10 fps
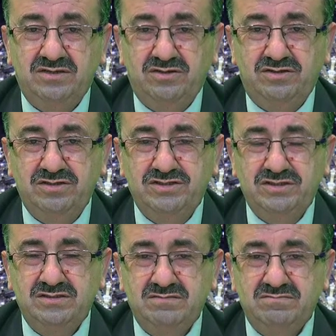Onun
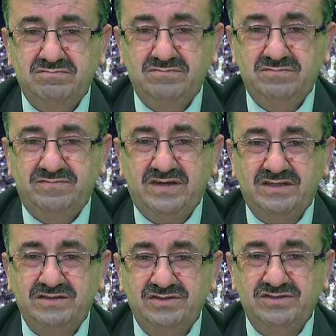için
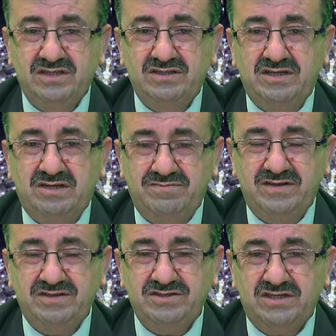fakat insanlar
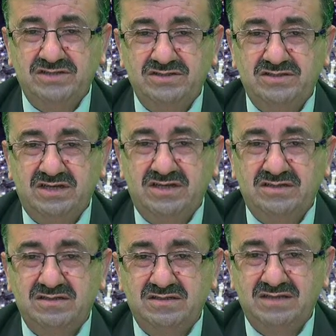gaflet içerisindeler
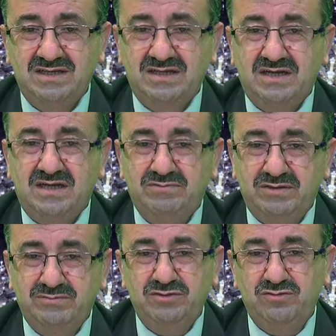ama
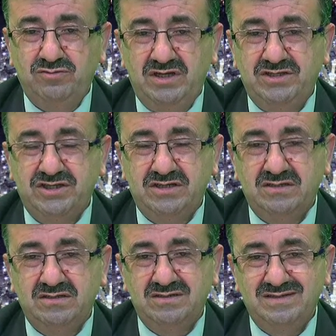bir gün gelecek
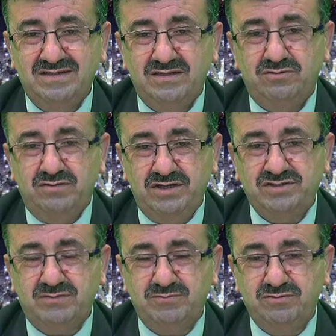o
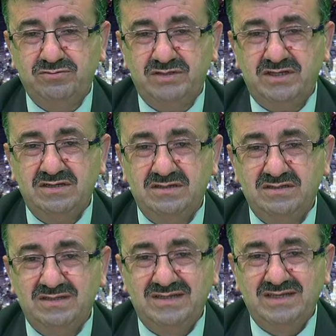hesap gününde
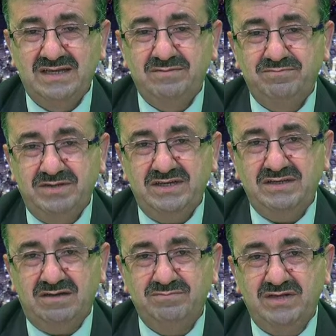
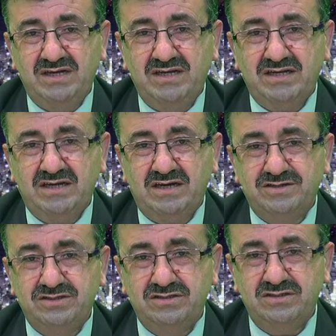peygamberlere
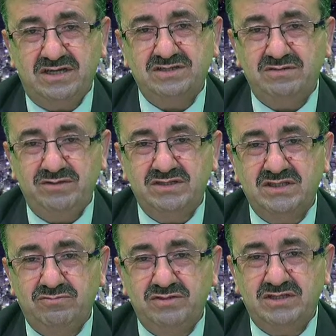karşı nasıl bir
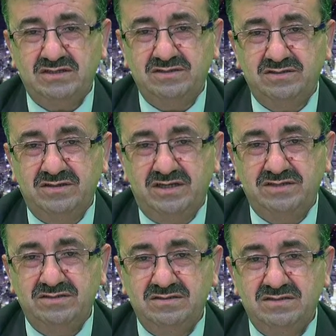tavır takındıkları,
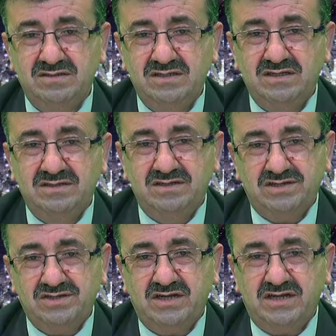
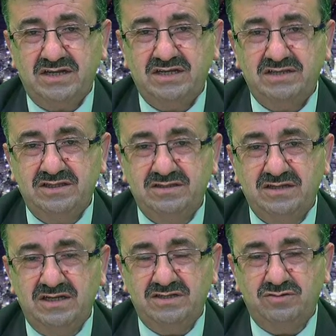nasıl hareket
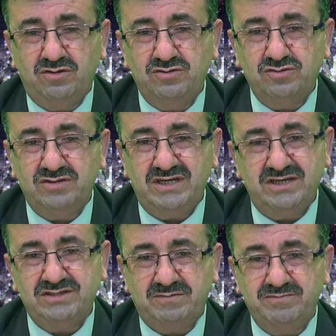ettikleri konusunda
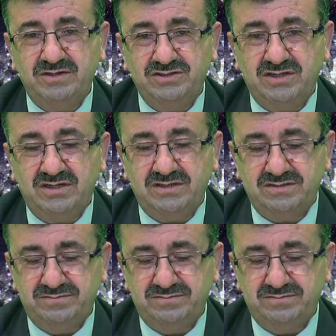hesap verecekler.